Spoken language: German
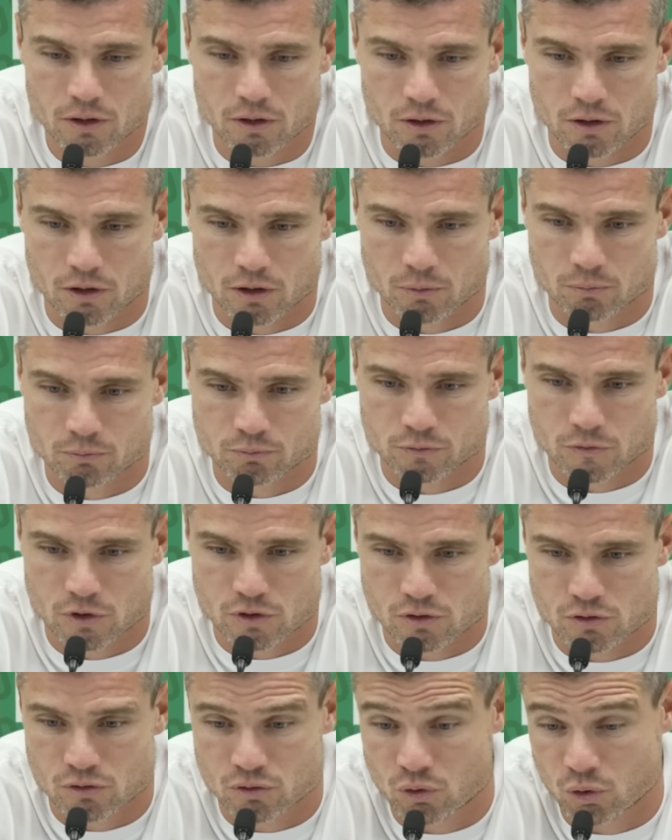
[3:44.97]
Ähm,
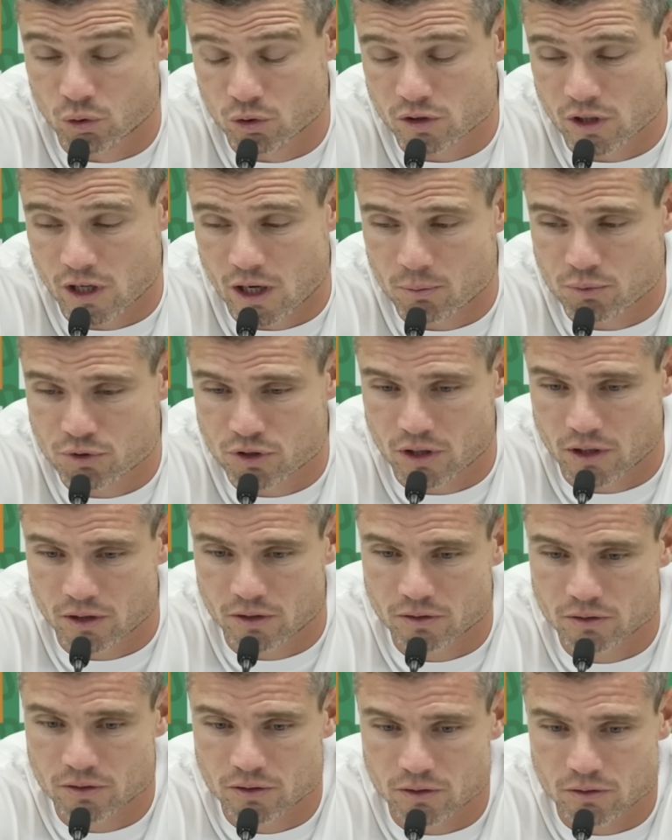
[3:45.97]
das ist ein kurzer
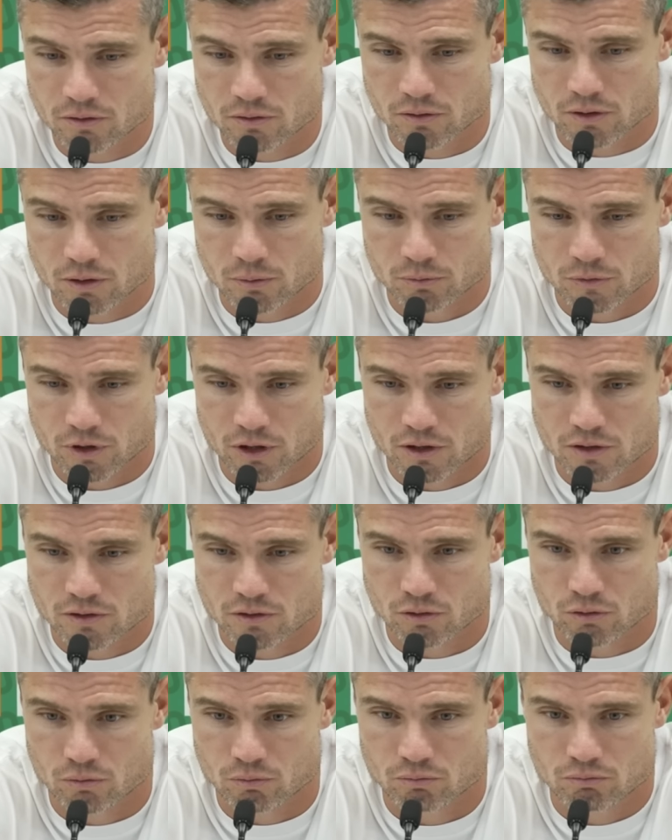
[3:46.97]
Abstand, ähm, da geht es
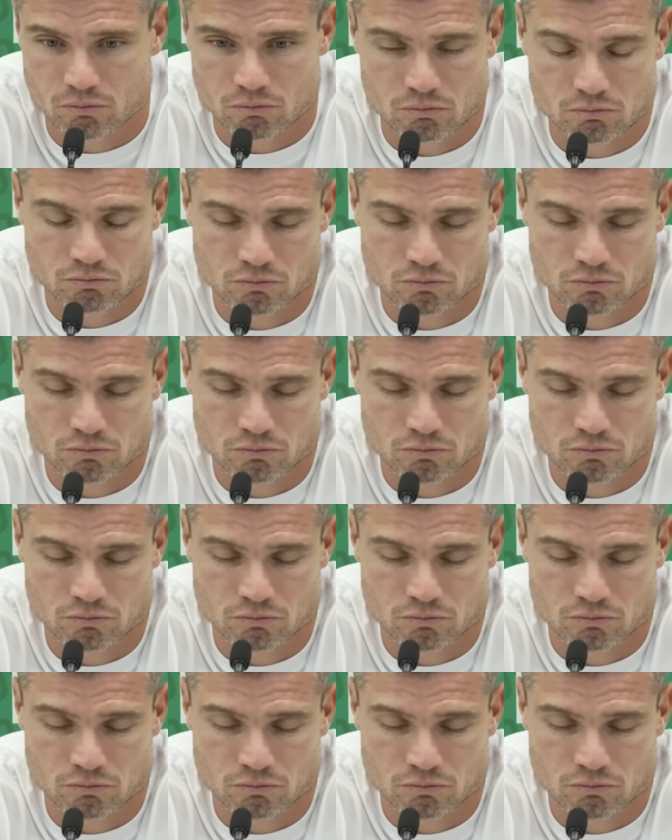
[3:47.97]
darum,